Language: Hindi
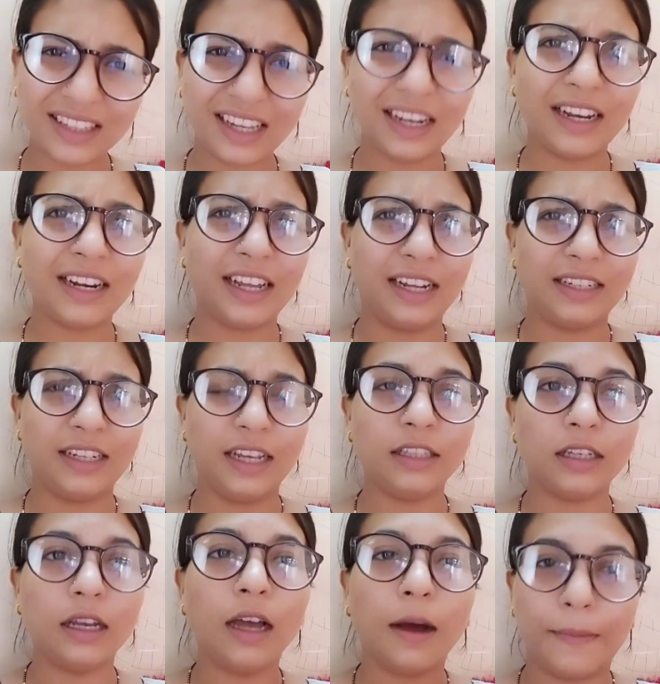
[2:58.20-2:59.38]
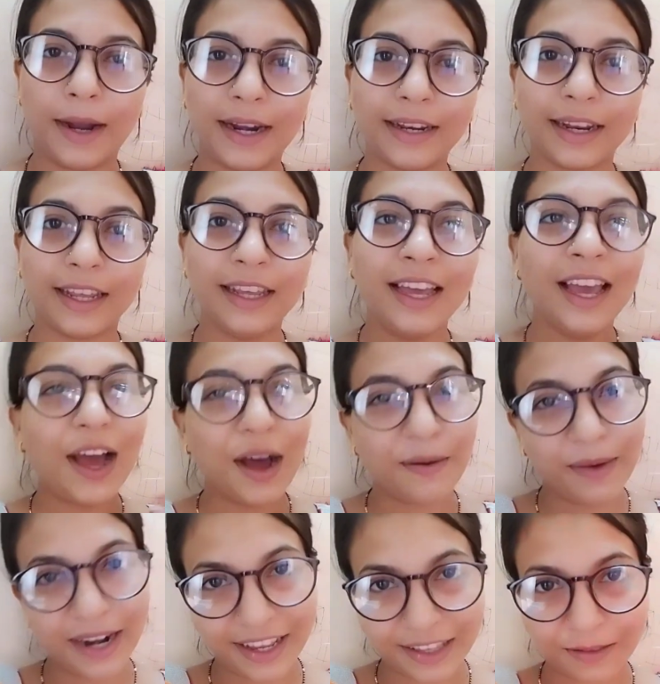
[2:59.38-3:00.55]
सैलरी आती है हमारी नहीं
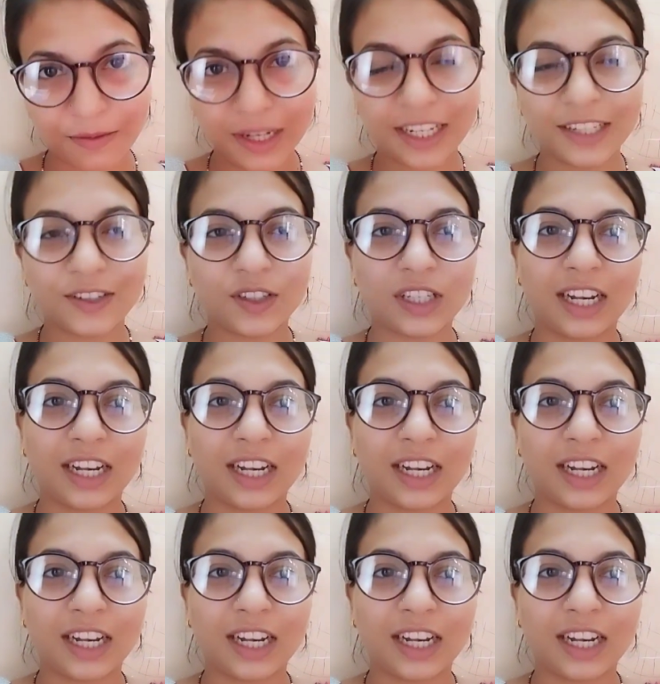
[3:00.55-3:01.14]
हमारे हस्बैंड की जो